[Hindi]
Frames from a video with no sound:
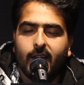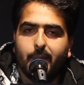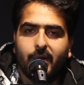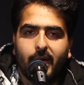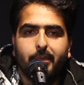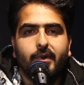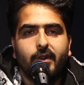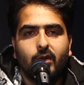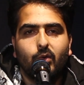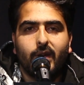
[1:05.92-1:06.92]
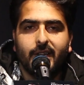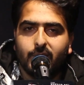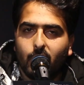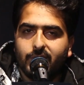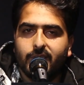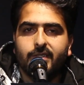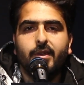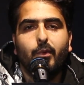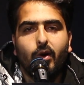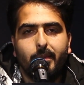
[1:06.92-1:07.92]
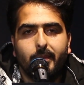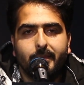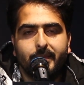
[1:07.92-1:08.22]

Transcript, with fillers: I'm a rapper who writes conscious hip hop.